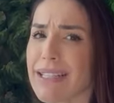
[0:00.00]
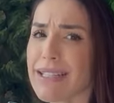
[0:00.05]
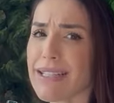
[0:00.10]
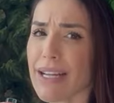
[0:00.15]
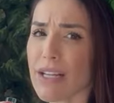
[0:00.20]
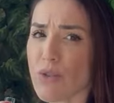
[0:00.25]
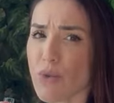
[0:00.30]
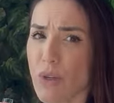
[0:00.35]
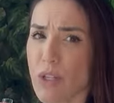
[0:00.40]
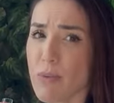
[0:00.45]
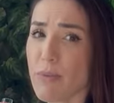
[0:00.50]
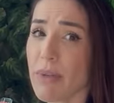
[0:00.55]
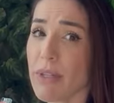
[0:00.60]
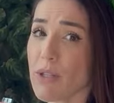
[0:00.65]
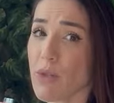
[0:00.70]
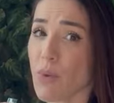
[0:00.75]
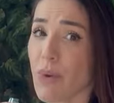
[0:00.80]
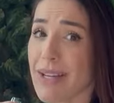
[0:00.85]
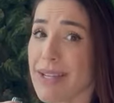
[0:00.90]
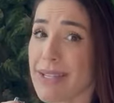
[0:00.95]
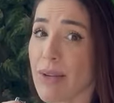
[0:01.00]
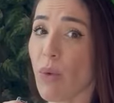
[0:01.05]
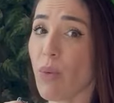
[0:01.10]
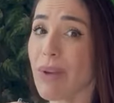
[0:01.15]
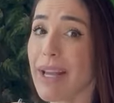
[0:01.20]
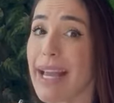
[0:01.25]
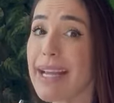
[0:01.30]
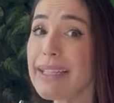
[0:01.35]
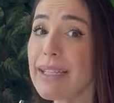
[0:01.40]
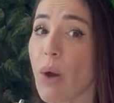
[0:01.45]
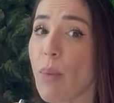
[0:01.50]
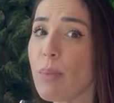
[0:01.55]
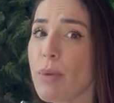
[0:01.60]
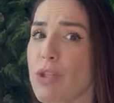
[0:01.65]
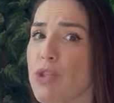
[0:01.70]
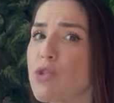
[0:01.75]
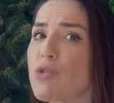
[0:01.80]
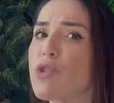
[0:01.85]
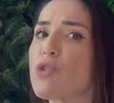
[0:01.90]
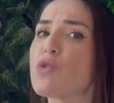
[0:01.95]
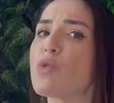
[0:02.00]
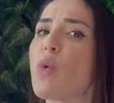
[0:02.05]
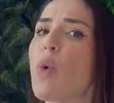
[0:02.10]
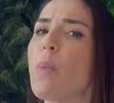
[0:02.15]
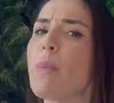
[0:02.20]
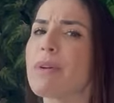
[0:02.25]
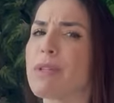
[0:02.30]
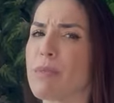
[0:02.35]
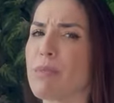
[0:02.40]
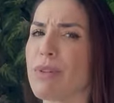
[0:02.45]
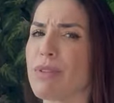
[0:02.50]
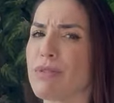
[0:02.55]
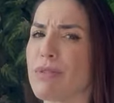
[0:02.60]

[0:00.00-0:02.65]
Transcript: as razões pelas quais alguém não pediu desculpas para